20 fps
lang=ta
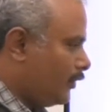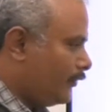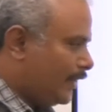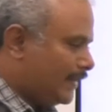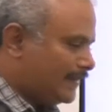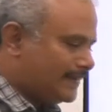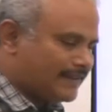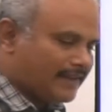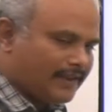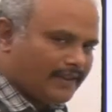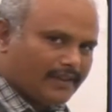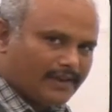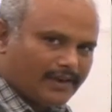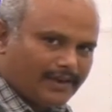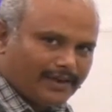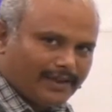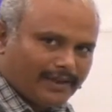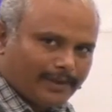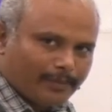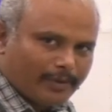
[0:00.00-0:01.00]
வில் சி
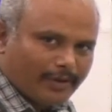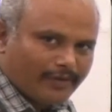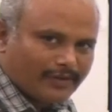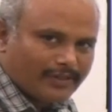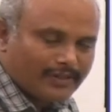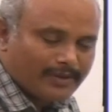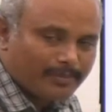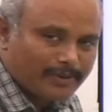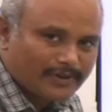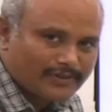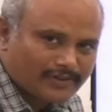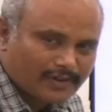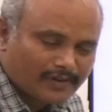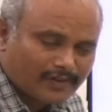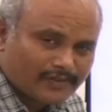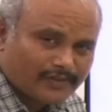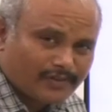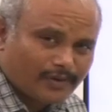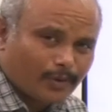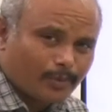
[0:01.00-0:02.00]
தட் எப்படி வந்து
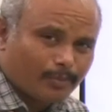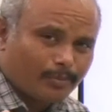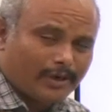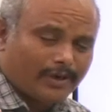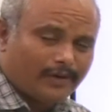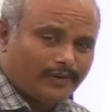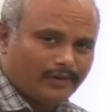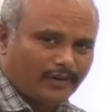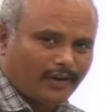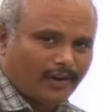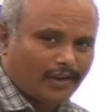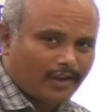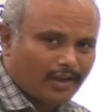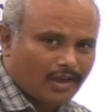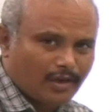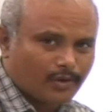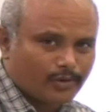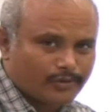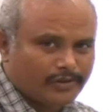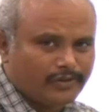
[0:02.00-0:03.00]
பிக்சர் வச்சு ரொம்ப
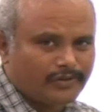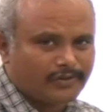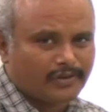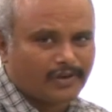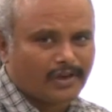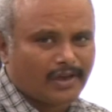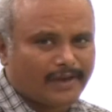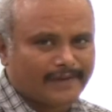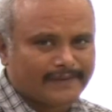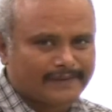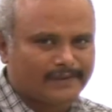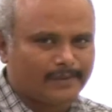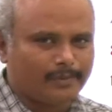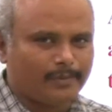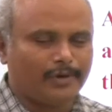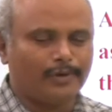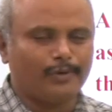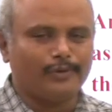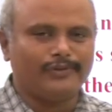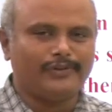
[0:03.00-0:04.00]
ட்ரிக்கி கொஸ்டின்ஸ்னால்
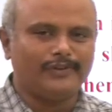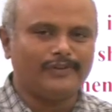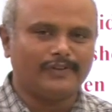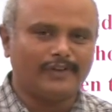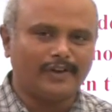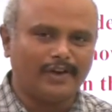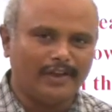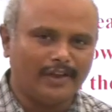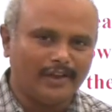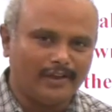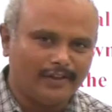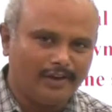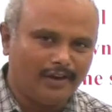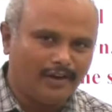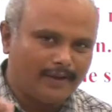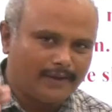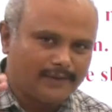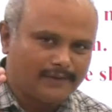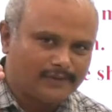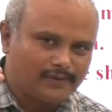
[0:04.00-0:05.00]
கஷ்டமான கொஸ்டின்ஸ் கிடையாது
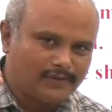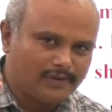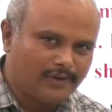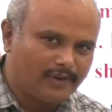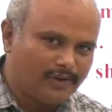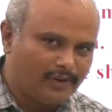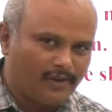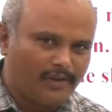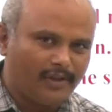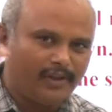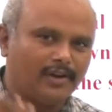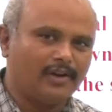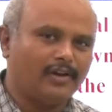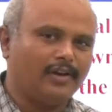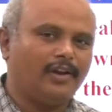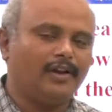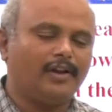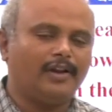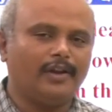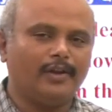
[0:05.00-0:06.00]
லாஸ்ட் இயர்
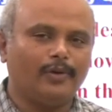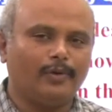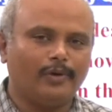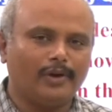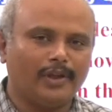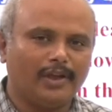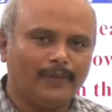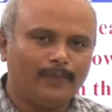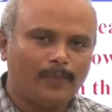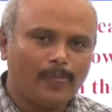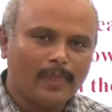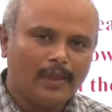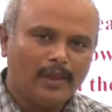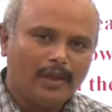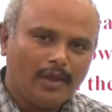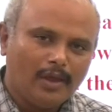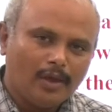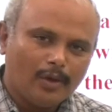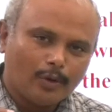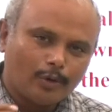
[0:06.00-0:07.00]
நீட்லேயும் கூட
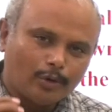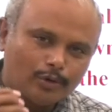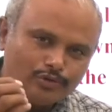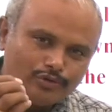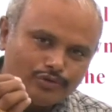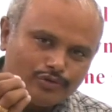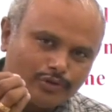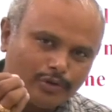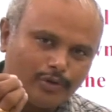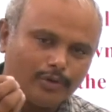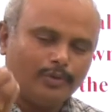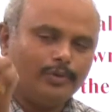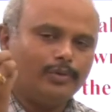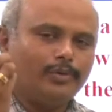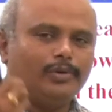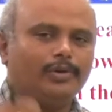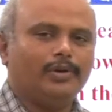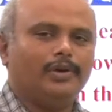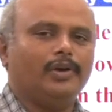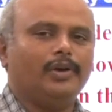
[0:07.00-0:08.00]
கொஞ்சம்
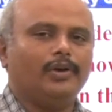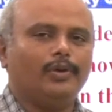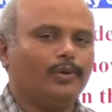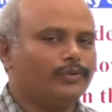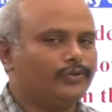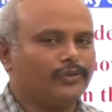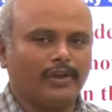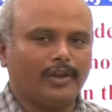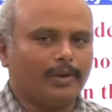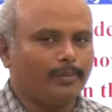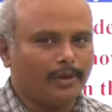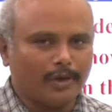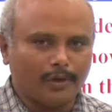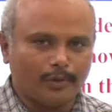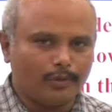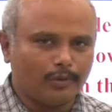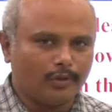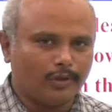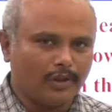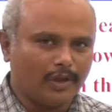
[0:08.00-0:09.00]
uh, யோசிக்கிற
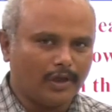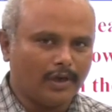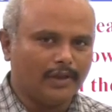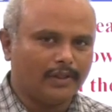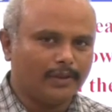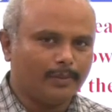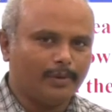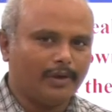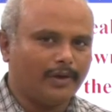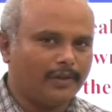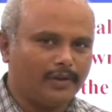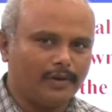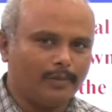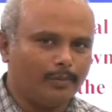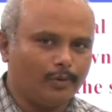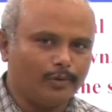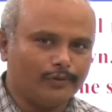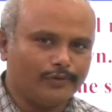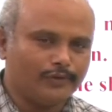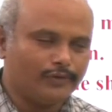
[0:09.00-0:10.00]
மாதிரி கொடுத்துருந்தாங்க அந்த மாதிரி தான்
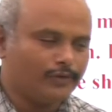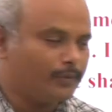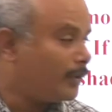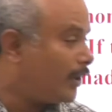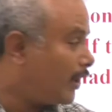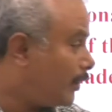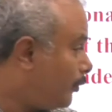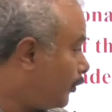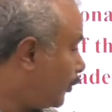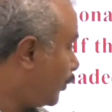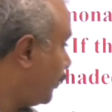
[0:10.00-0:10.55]
நம்ம கொஸ்டின்ஸ் பார்க்க